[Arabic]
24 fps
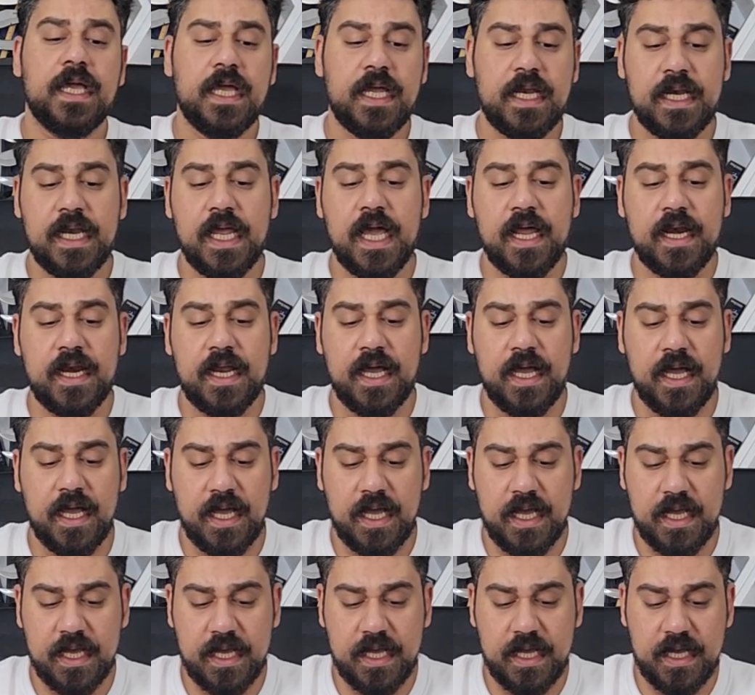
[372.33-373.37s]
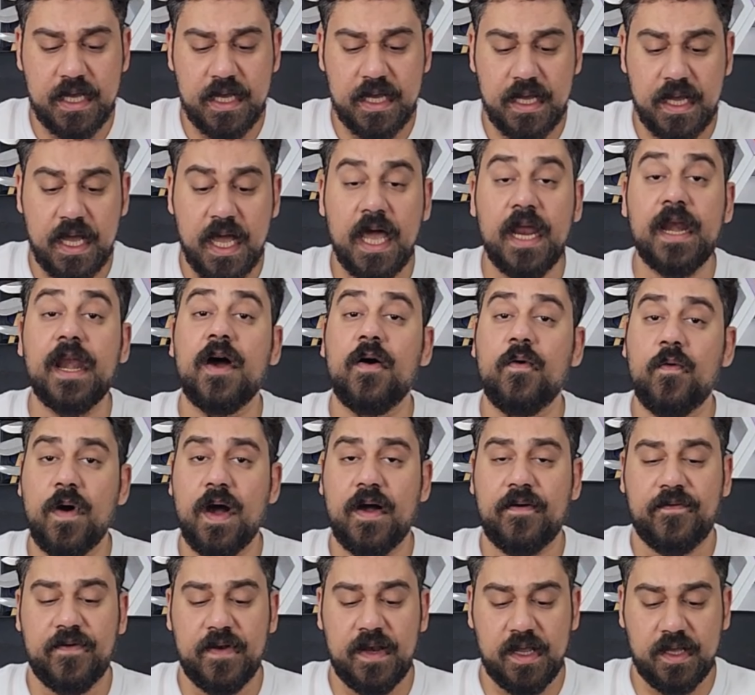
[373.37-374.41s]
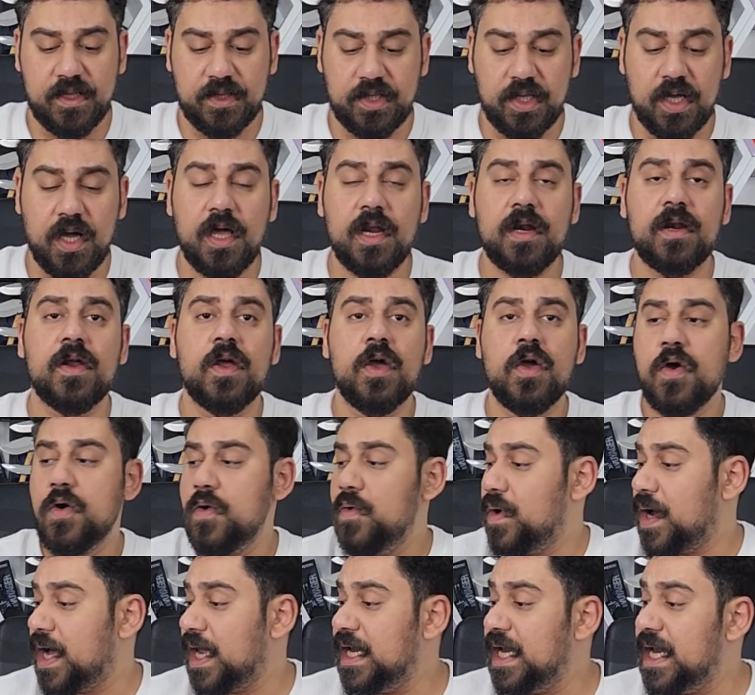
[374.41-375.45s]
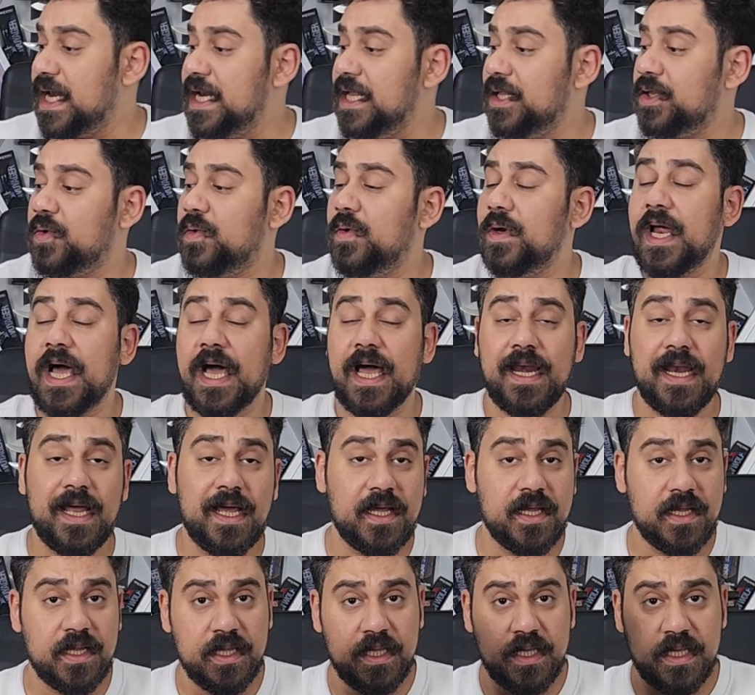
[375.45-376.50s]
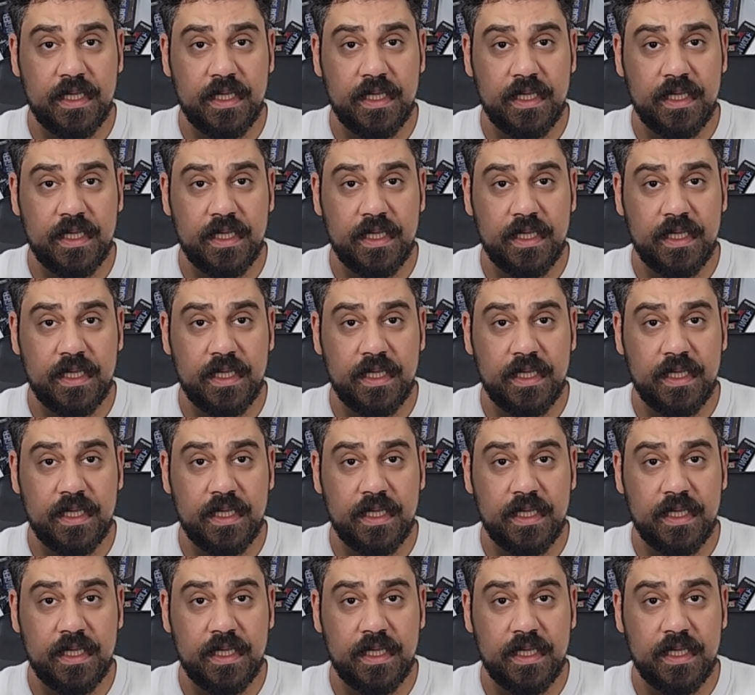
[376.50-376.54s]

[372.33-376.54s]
اني انا آه، انوع في الاختيار وخلينا ندخل على